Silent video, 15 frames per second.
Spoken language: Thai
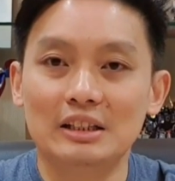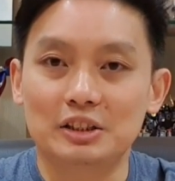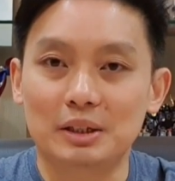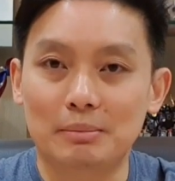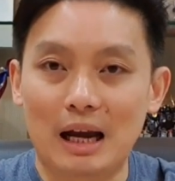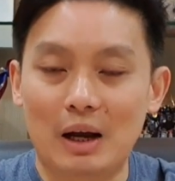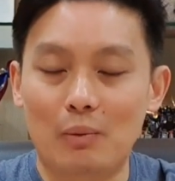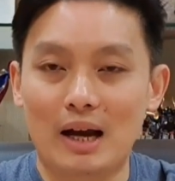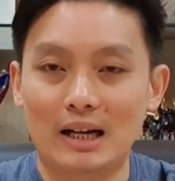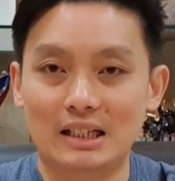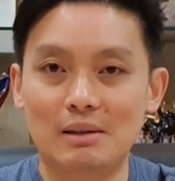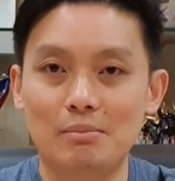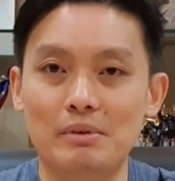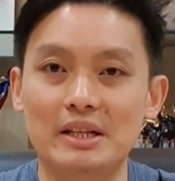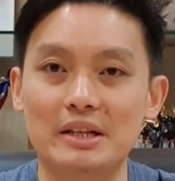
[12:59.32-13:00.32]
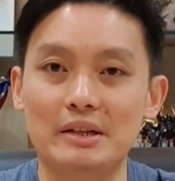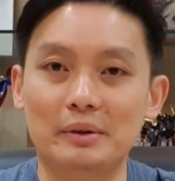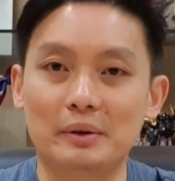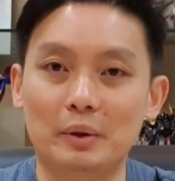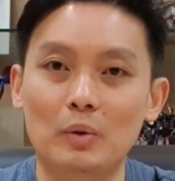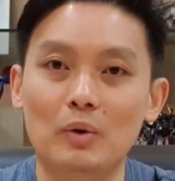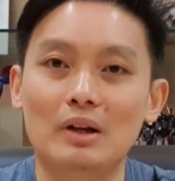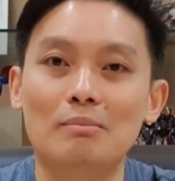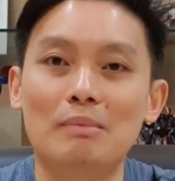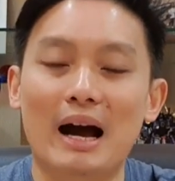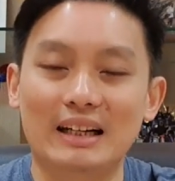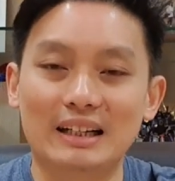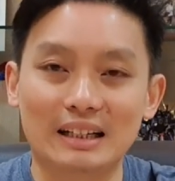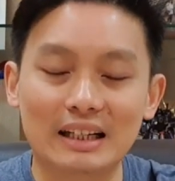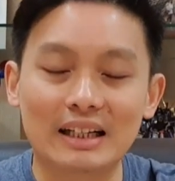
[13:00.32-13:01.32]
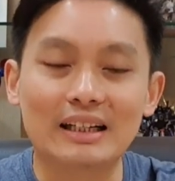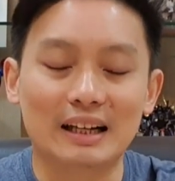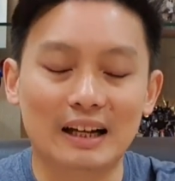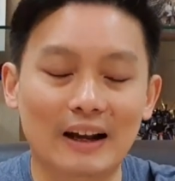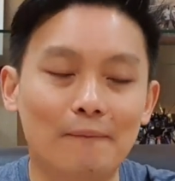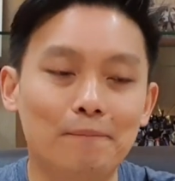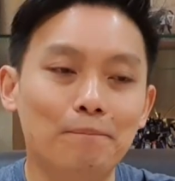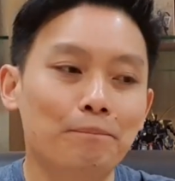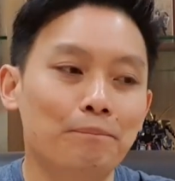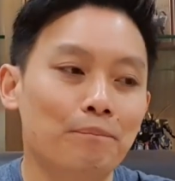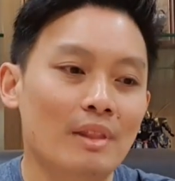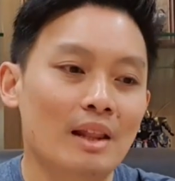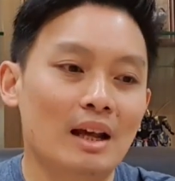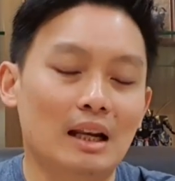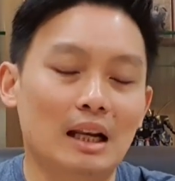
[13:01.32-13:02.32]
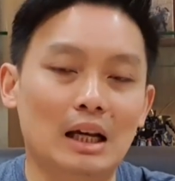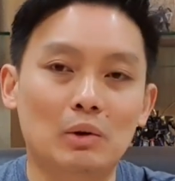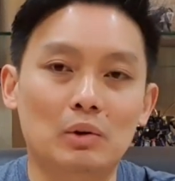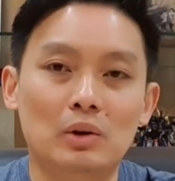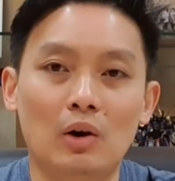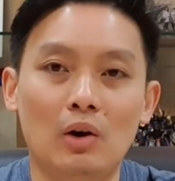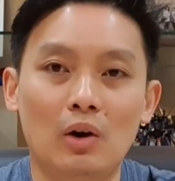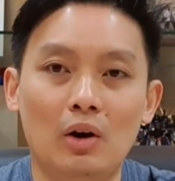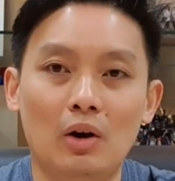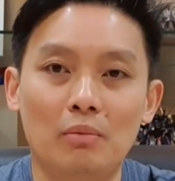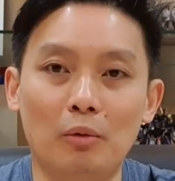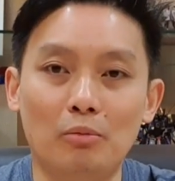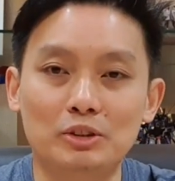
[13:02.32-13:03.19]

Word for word: สภาวะที่มีโรคระบาดอย่างนี้นะครับ แล้วก็ผม